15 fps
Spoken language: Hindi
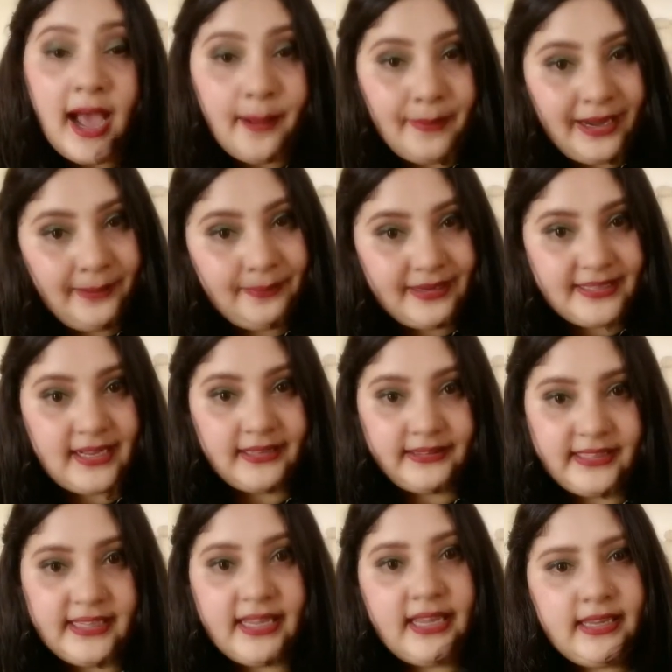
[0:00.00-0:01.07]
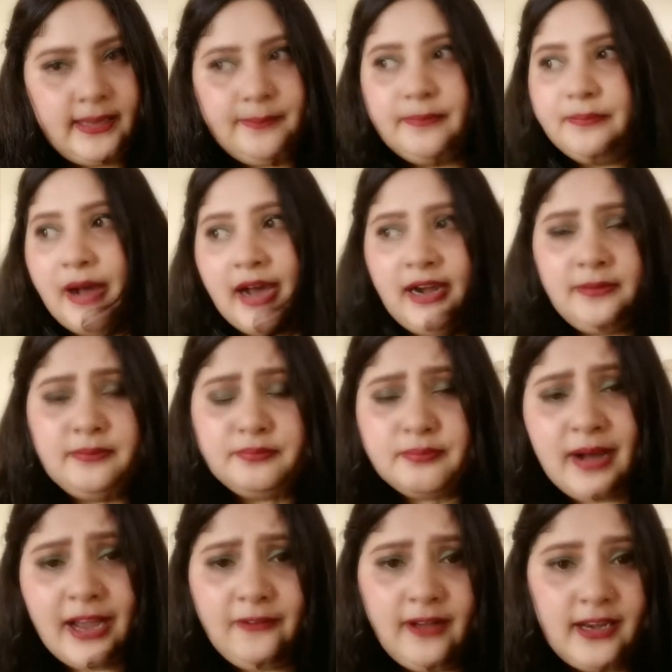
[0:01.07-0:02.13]
हमारे पास आती हैं ये बाहर
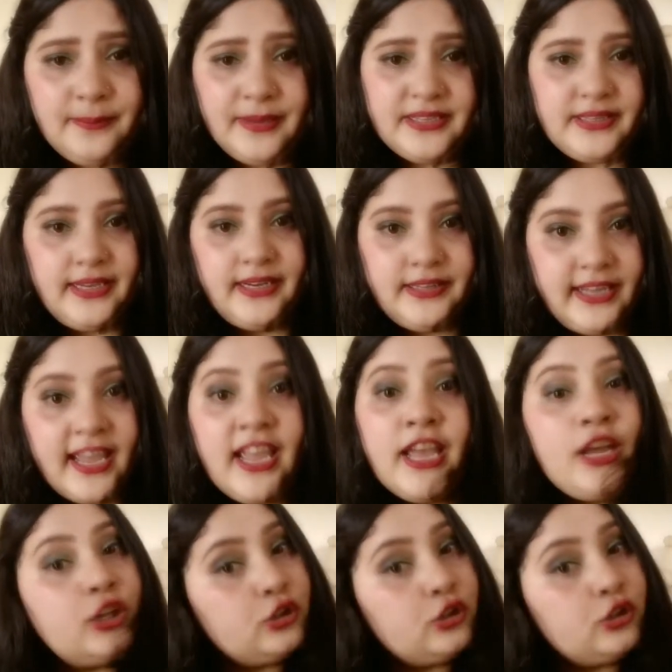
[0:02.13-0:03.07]
माल वाल भेज देते हैं